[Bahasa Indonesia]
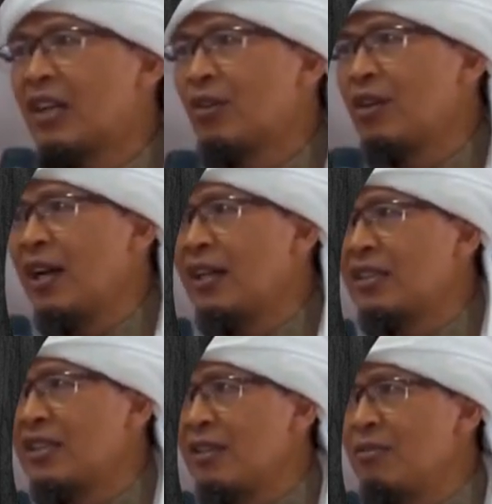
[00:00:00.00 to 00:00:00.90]
Tahu nggak
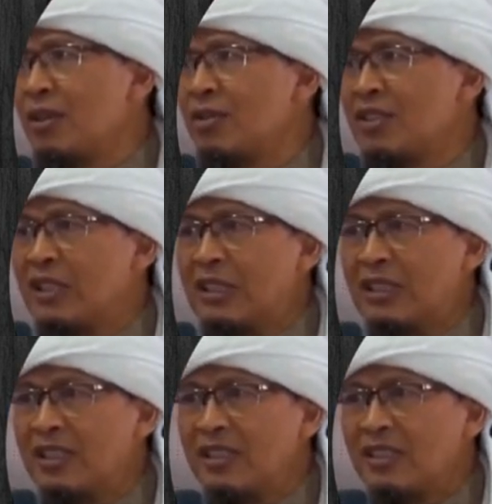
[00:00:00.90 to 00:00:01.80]
artinya barusan?
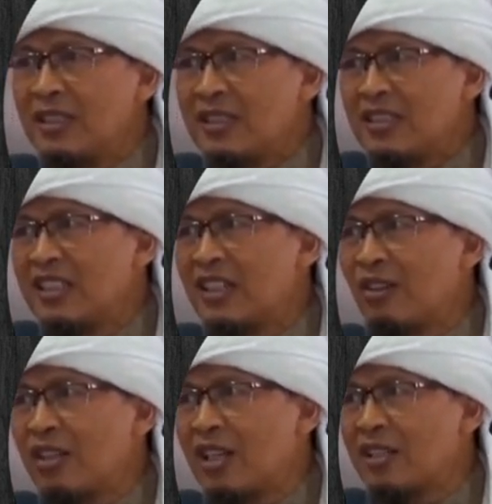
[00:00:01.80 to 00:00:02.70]

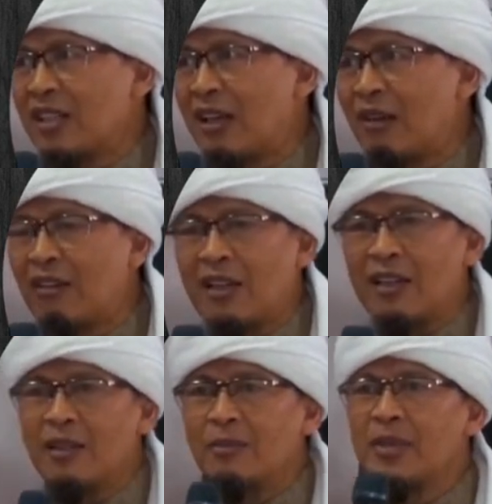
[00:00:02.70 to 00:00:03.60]
Ciri orang takwa
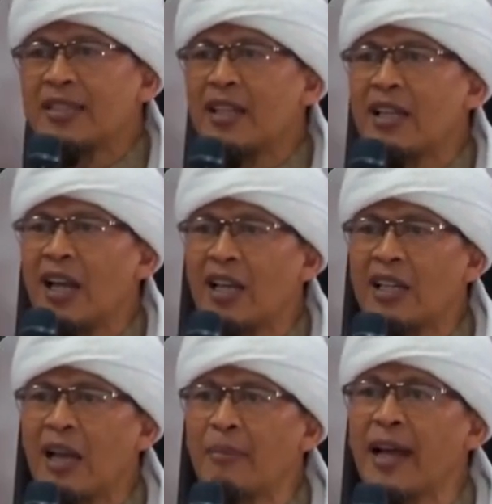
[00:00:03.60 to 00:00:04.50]
bisa
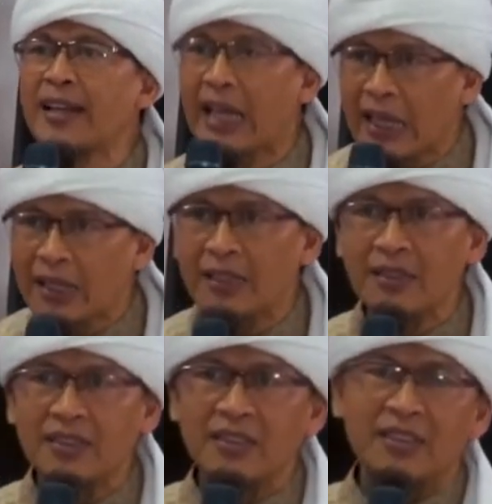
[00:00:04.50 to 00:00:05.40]
nahan amarah.
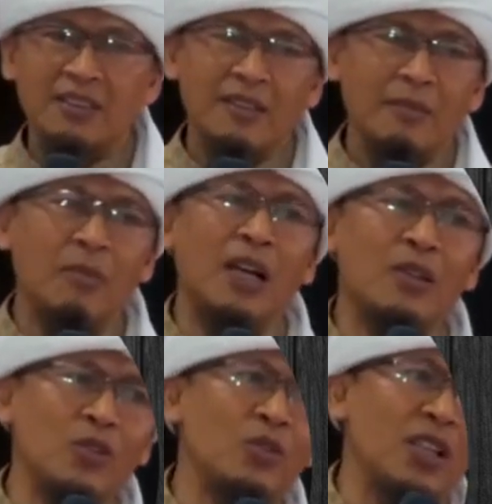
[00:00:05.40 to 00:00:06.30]

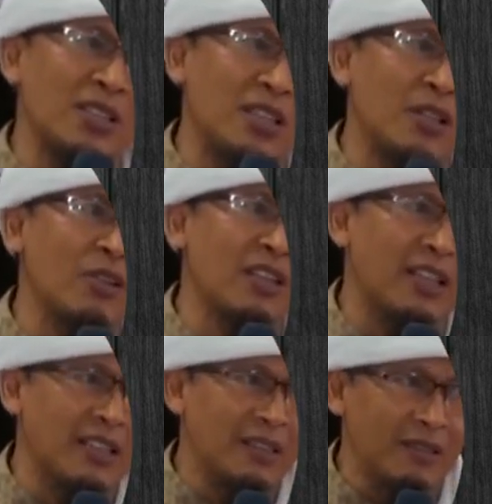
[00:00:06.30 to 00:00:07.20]
Baru juga
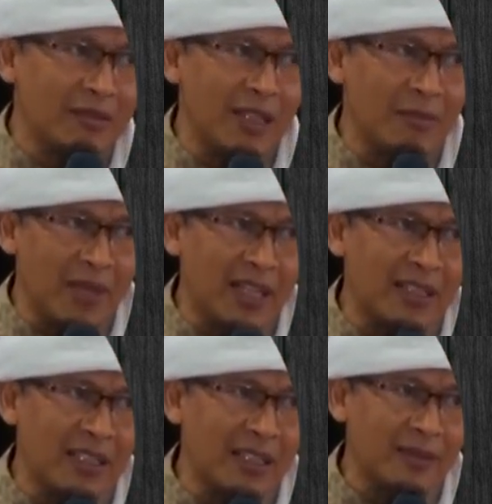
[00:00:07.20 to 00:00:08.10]
setoran, udah
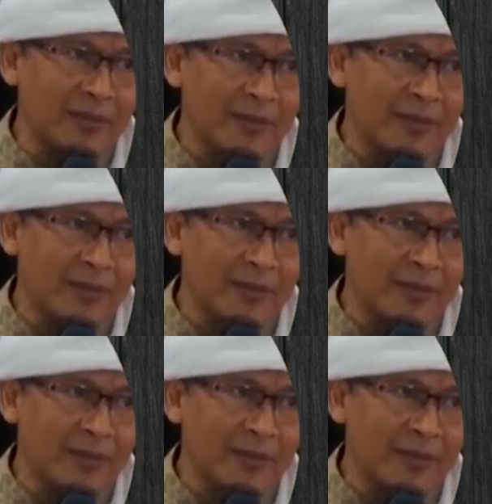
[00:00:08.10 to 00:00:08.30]
marah.